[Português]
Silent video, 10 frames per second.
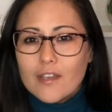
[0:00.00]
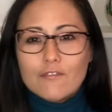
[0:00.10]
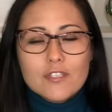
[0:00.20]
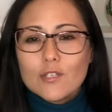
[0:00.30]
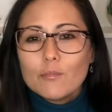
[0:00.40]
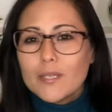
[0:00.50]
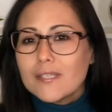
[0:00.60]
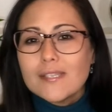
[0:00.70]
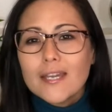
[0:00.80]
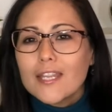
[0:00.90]
Você não
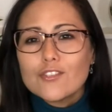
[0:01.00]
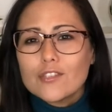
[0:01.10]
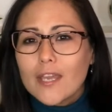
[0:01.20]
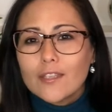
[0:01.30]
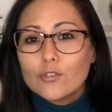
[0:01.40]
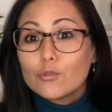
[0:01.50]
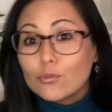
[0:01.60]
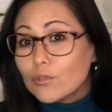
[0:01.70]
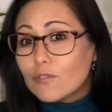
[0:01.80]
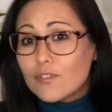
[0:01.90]
precisa acreditar em
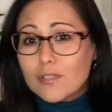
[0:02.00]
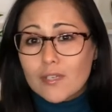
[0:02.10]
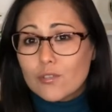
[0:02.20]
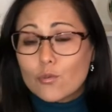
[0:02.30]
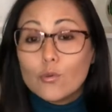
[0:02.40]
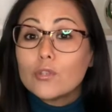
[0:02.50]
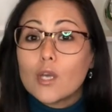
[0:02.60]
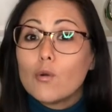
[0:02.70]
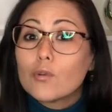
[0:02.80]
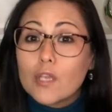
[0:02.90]
tudo que você escuta
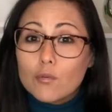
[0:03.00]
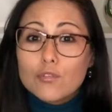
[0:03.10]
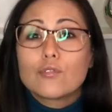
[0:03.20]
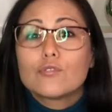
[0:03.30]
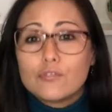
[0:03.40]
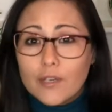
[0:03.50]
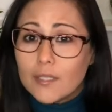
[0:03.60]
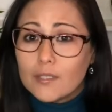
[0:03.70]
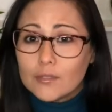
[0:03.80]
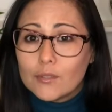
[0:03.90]
ou o que eu estou te
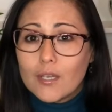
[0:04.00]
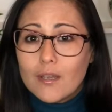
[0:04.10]
falando